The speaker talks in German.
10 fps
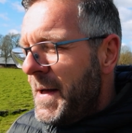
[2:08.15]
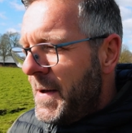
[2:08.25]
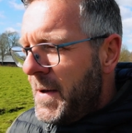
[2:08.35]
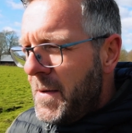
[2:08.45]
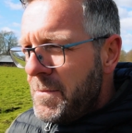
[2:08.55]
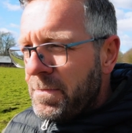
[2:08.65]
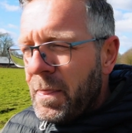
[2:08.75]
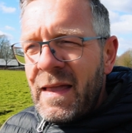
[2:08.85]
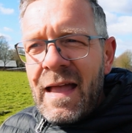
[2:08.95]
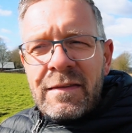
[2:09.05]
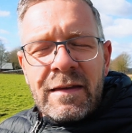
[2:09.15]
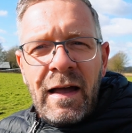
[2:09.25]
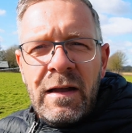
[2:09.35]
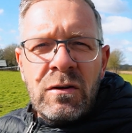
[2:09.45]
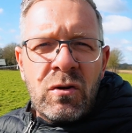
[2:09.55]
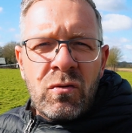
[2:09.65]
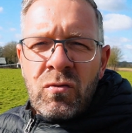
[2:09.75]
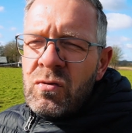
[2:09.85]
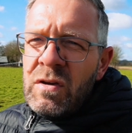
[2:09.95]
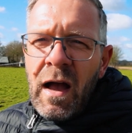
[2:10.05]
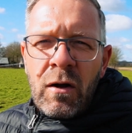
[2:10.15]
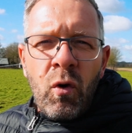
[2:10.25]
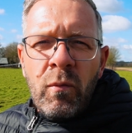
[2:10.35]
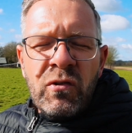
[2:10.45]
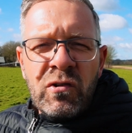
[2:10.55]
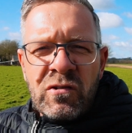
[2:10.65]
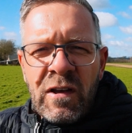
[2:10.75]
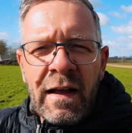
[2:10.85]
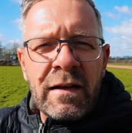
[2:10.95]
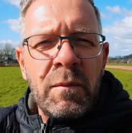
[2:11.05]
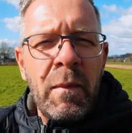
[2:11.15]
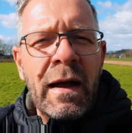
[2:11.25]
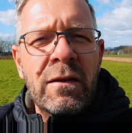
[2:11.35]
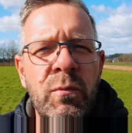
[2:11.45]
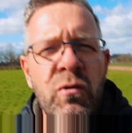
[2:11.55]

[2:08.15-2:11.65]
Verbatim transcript: Ähm, er hat kein ja, komische Sachen gemacht